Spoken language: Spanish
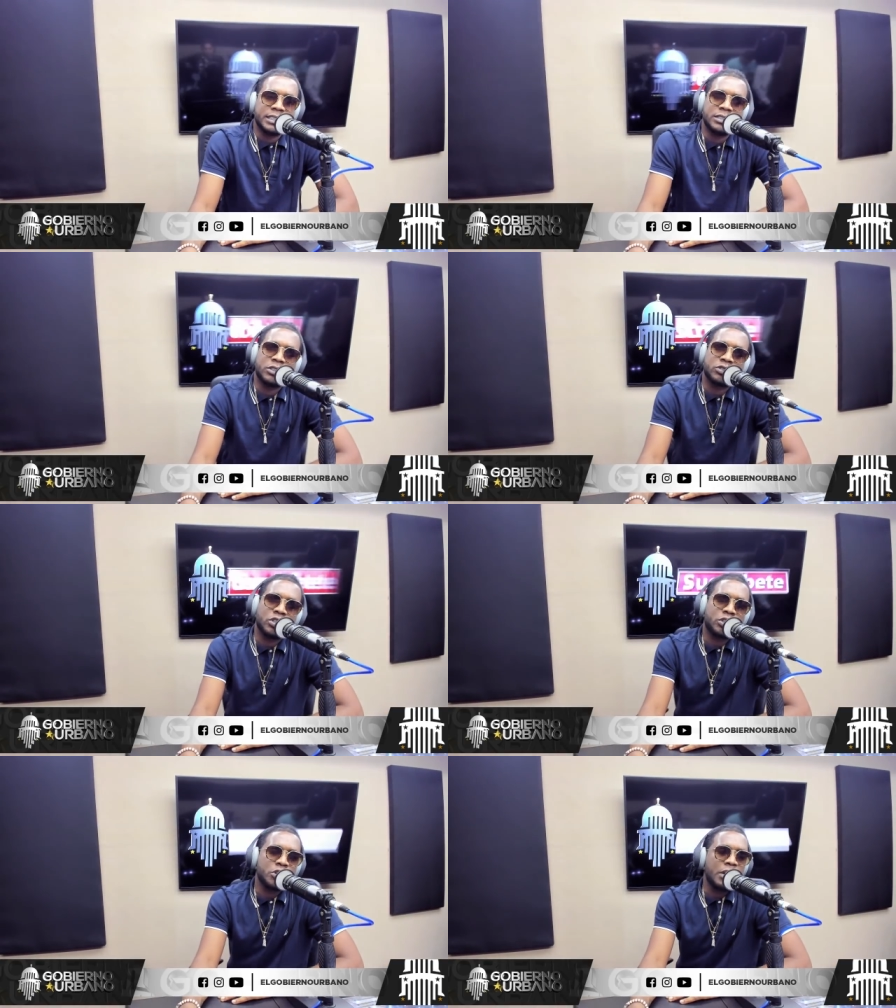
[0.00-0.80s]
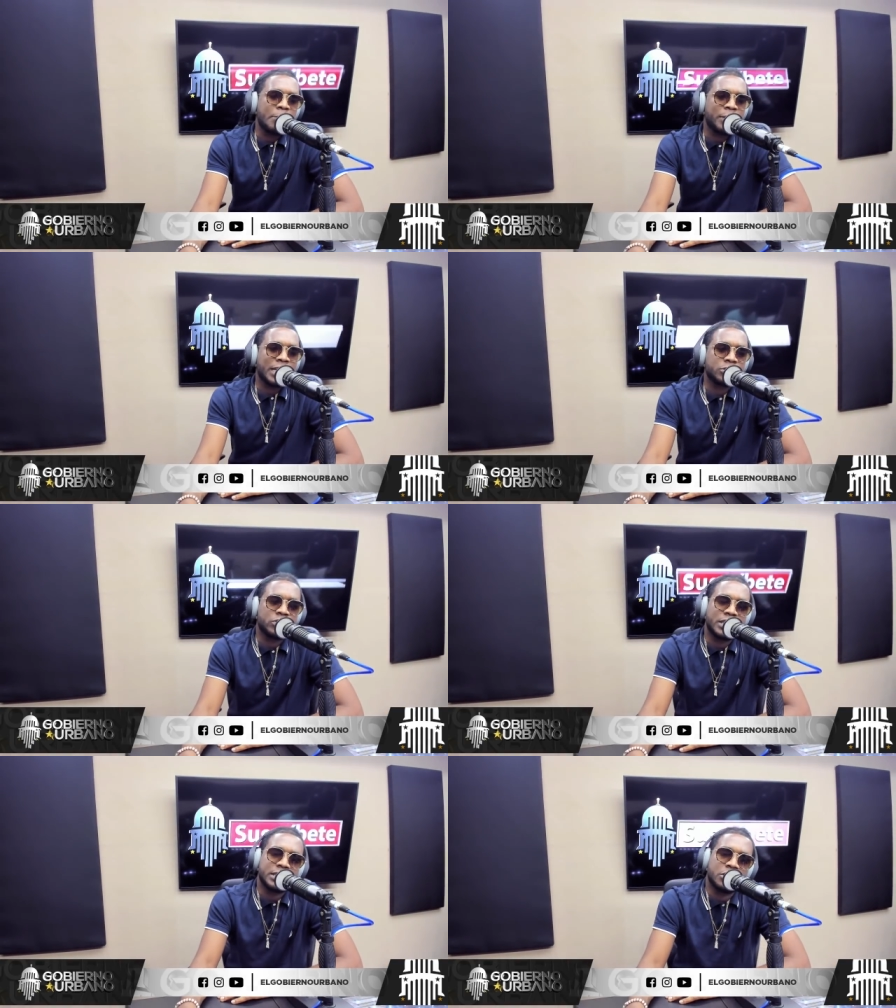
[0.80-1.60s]
nosotros y el Plan La
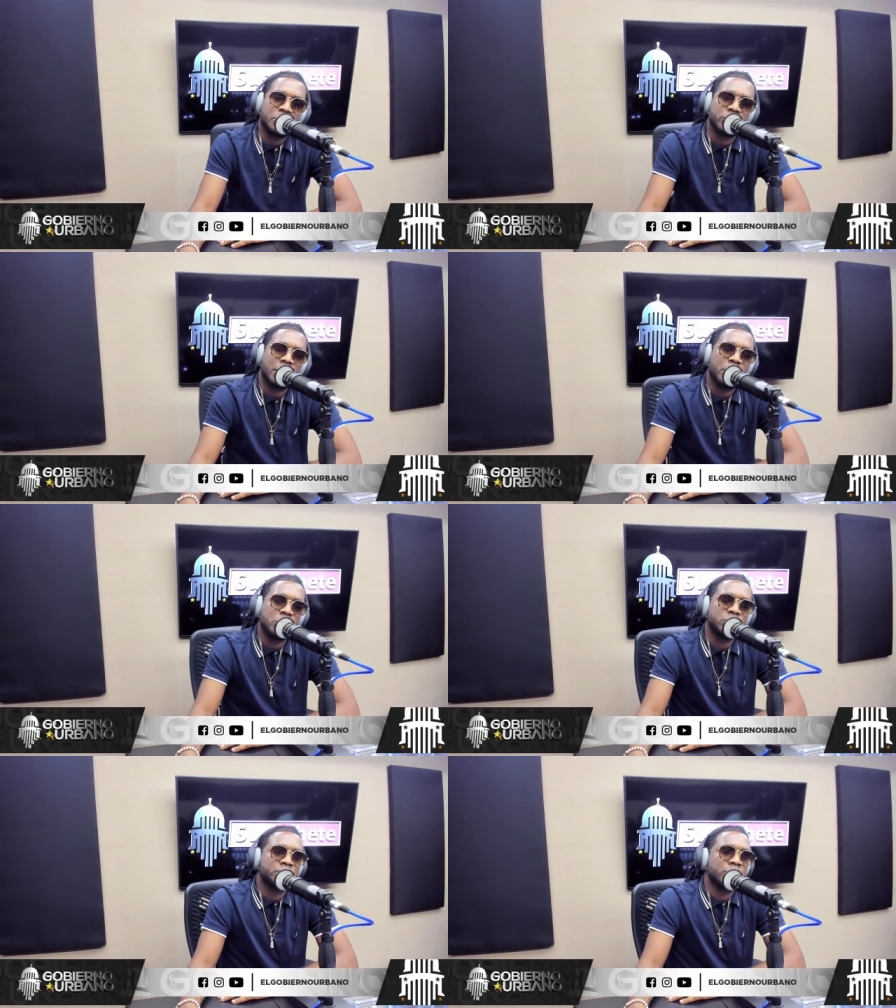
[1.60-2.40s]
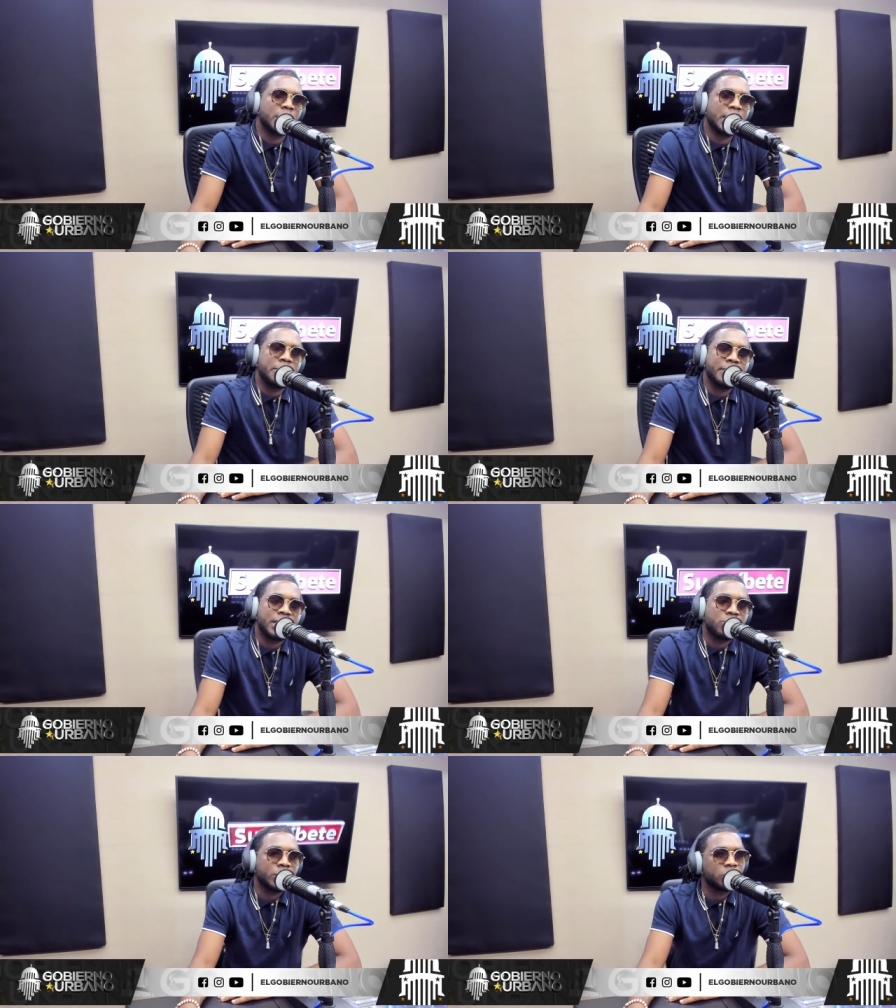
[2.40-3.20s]
Sustancia nos montamos en, un, en el video
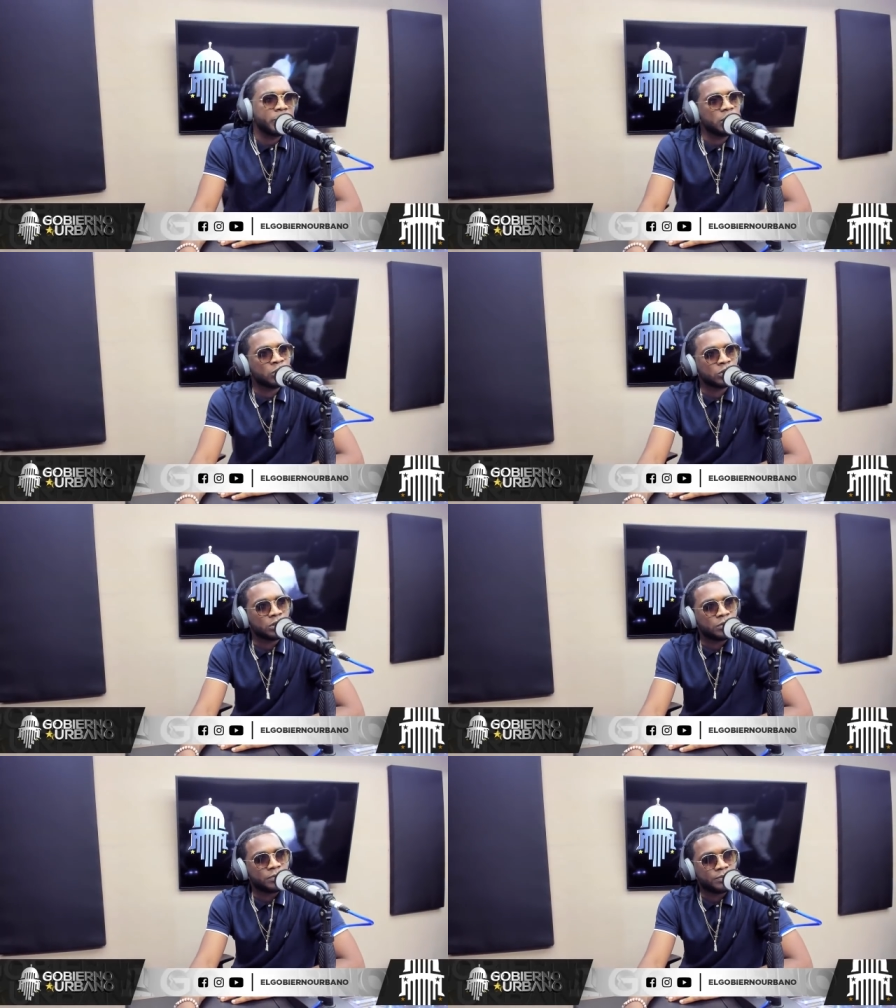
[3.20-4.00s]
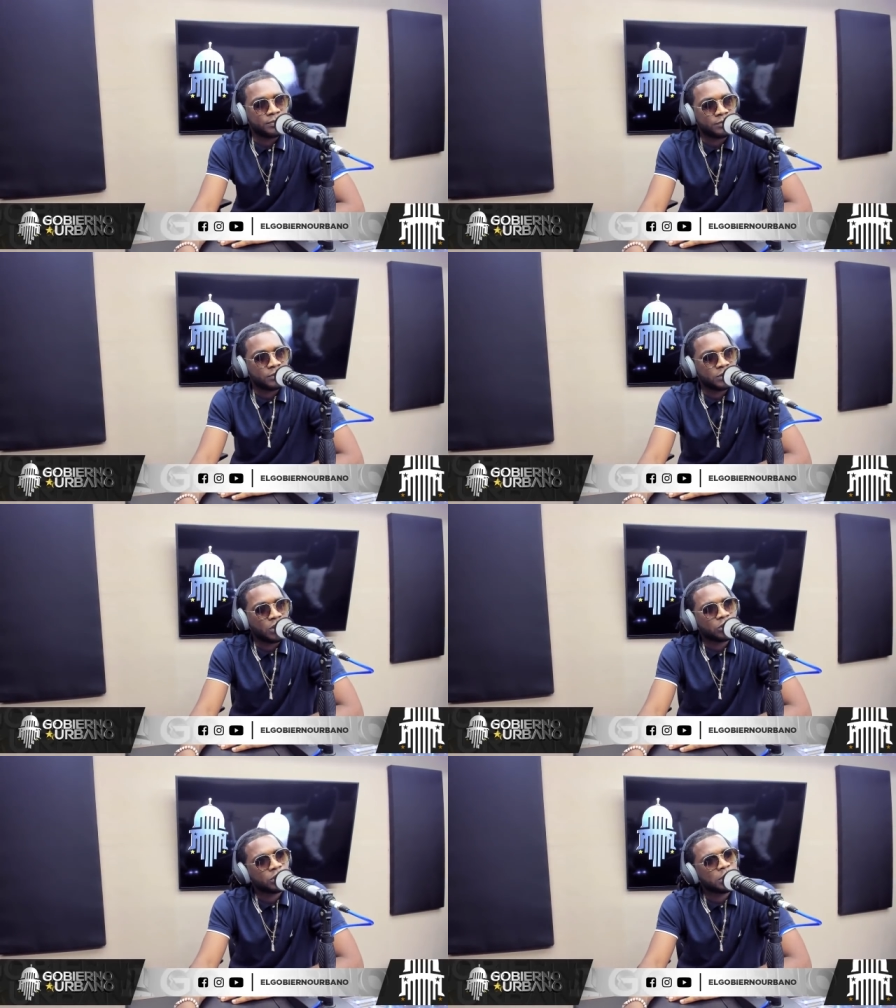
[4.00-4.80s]
de cuatro minutos.
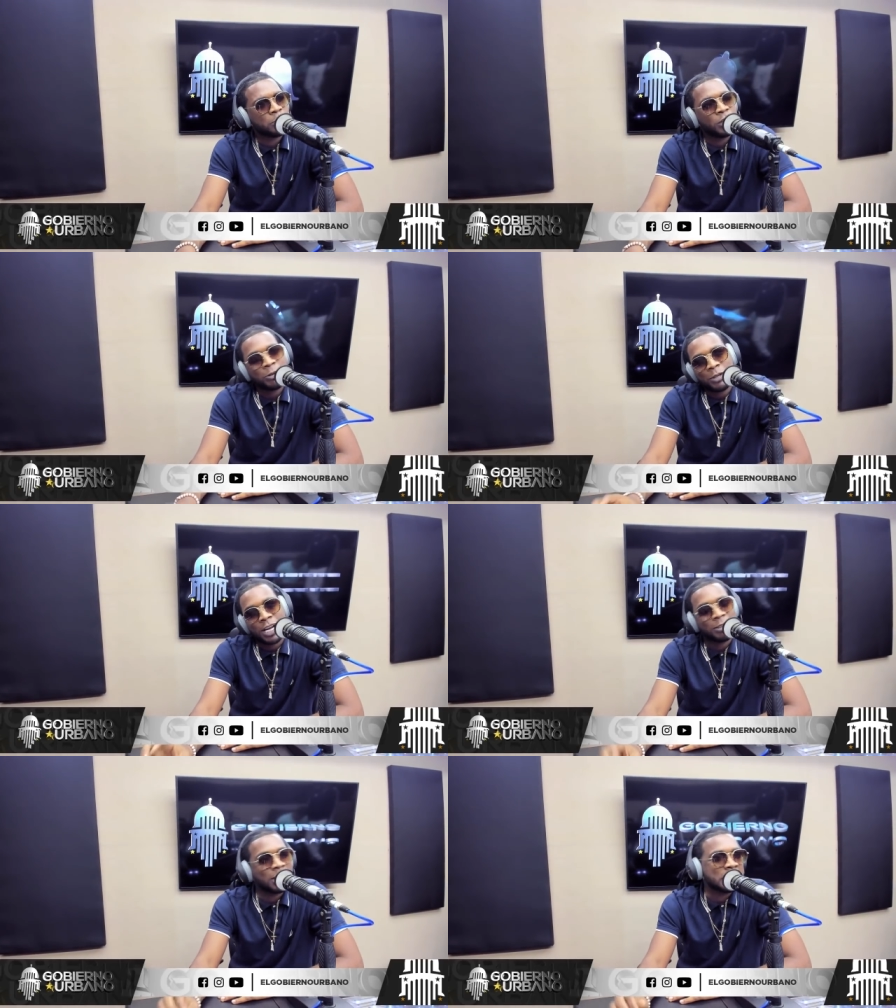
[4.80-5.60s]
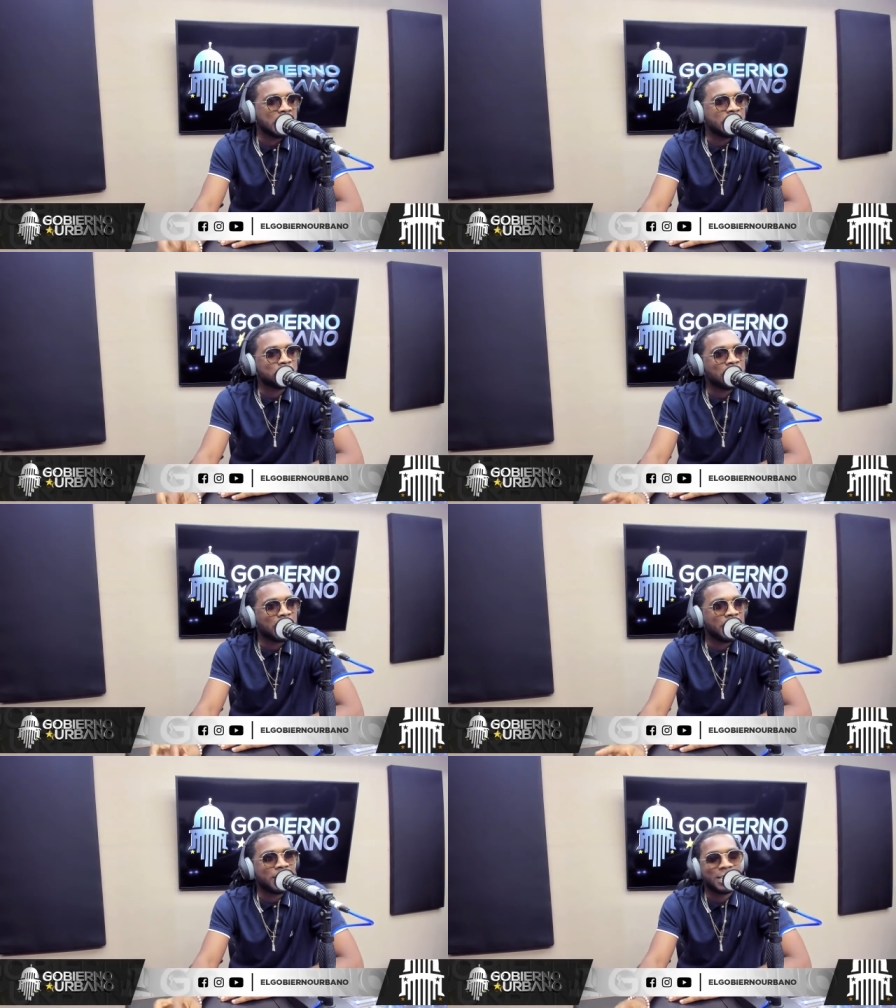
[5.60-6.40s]
Nosotros hicimos una, una una
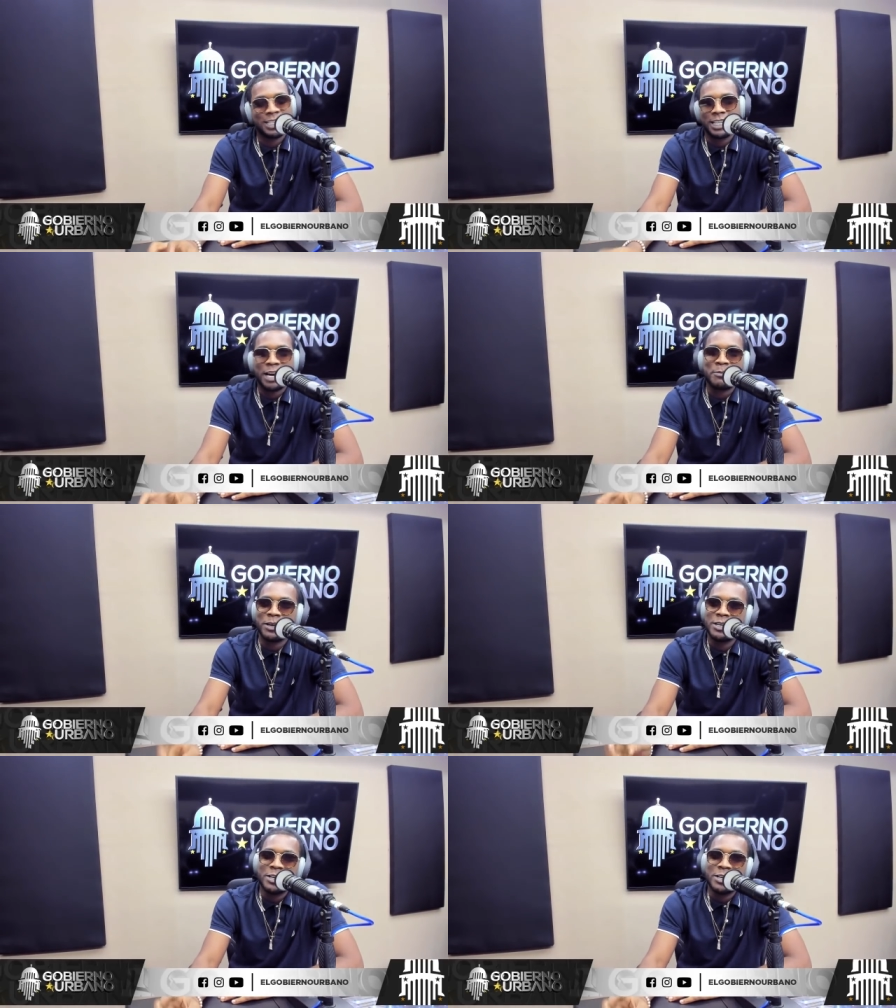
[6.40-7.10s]
guerra. Una Jason